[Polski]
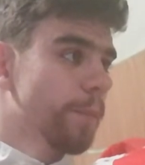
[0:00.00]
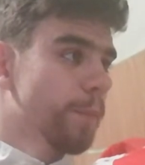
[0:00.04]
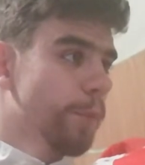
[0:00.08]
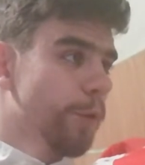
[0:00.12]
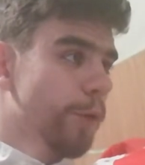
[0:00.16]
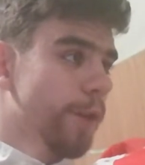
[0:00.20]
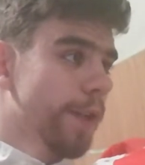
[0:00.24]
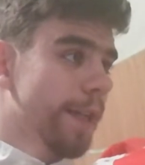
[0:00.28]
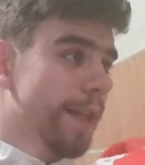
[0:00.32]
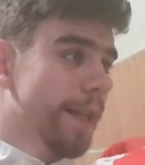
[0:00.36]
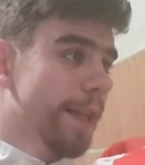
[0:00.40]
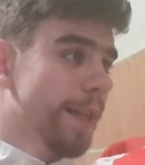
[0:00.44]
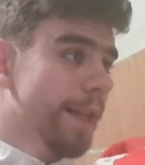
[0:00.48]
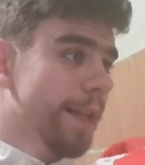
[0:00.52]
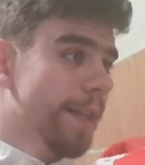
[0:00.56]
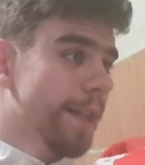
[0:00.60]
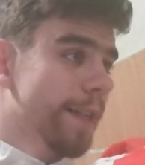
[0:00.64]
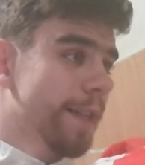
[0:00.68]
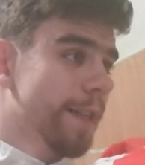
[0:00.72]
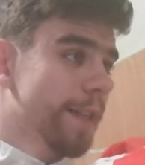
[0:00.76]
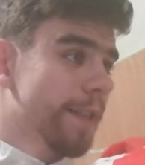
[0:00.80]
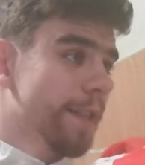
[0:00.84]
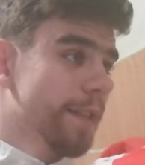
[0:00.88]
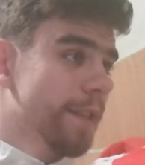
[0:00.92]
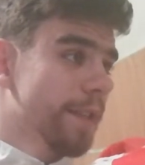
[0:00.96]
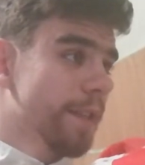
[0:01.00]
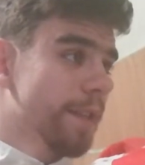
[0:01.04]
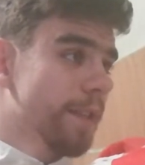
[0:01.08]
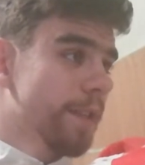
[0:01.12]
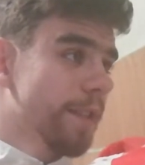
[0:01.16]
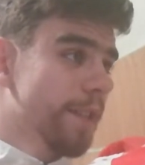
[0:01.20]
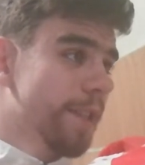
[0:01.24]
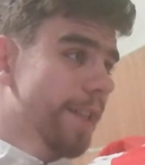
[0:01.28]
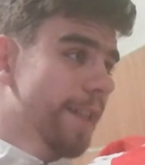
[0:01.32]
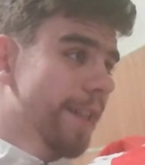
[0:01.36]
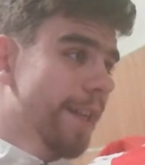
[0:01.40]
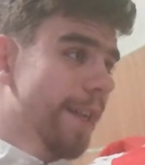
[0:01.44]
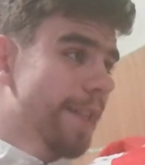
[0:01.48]
bo ja
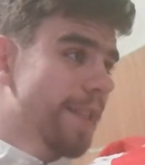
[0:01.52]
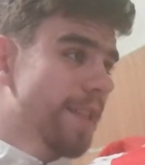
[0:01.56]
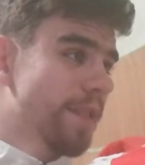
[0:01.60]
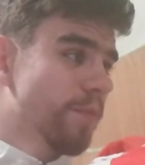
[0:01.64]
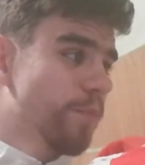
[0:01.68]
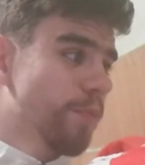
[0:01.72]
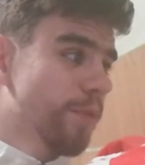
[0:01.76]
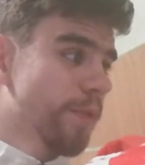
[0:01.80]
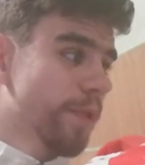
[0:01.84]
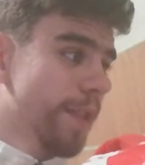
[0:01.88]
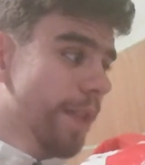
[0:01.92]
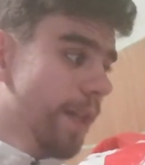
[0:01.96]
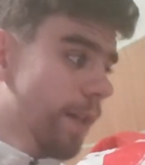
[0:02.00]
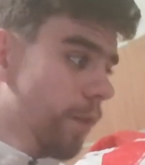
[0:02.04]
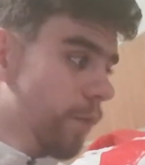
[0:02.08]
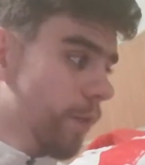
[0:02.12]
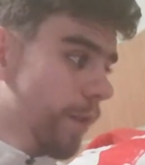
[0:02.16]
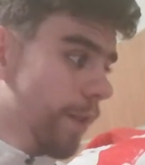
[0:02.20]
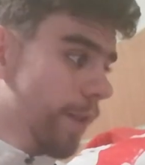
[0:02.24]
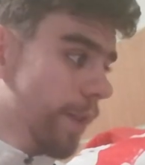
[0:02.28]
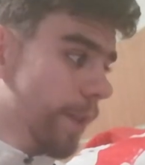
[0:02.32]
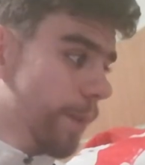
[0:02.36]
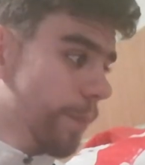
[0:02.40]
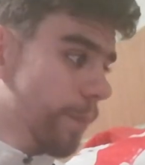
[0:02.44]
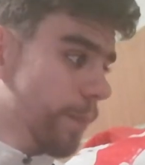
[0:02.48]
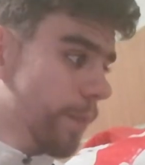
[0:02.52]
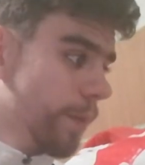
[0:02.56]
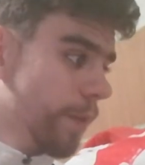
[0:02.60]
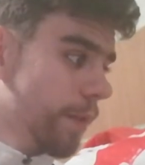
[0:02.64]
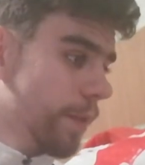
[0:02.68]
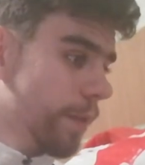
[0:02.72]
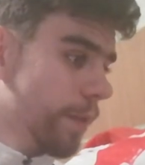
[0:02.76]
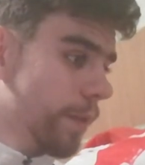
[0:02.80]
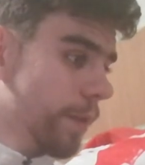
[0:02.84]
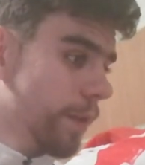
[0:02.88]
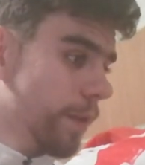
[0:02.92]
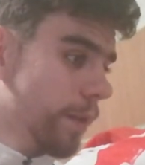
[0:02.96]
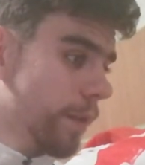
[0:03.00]
się jej zapytałem
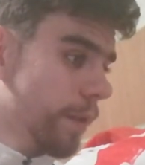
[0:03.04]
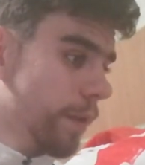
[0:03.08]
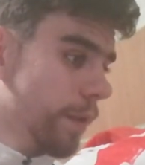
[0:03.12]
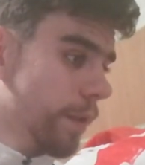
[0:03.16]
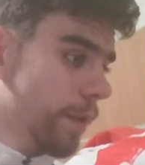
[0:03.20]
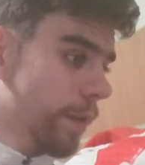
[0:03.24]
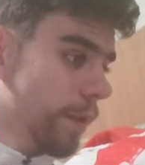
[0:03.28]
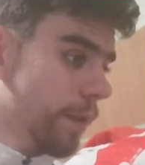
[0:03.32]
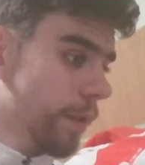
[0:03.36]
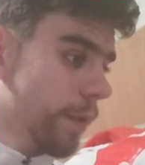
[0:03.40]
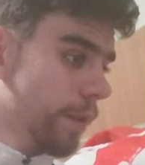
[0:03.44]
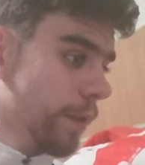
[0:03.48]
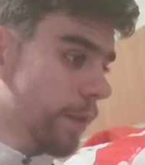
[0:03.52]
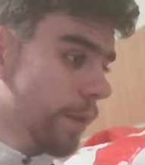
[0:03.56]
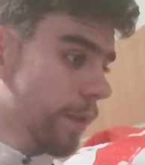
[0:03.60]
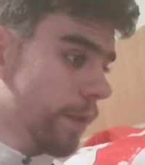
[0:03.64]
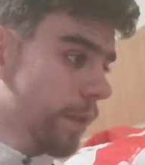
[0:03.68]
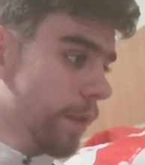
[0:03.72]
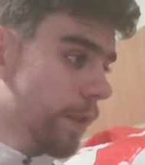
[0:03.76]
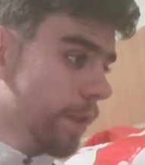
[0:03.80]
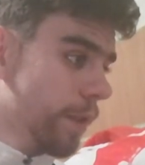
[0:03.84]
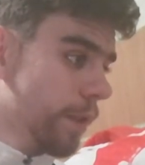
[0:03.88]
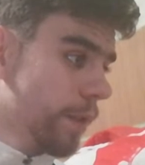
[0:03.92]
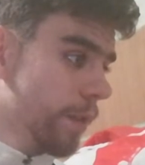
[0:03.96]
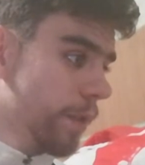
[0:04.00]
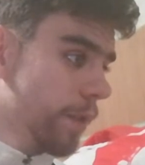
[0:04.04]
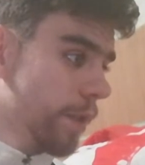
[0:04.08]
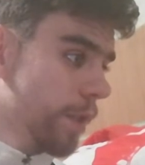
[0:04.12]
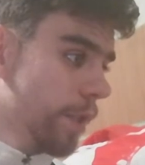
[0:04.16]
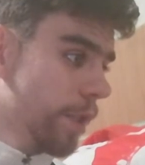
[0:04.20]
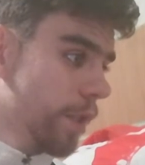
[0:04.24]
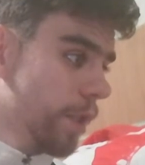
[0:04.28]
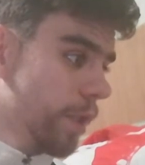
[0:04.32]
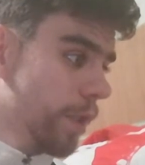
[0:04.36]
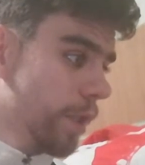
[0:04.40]
e,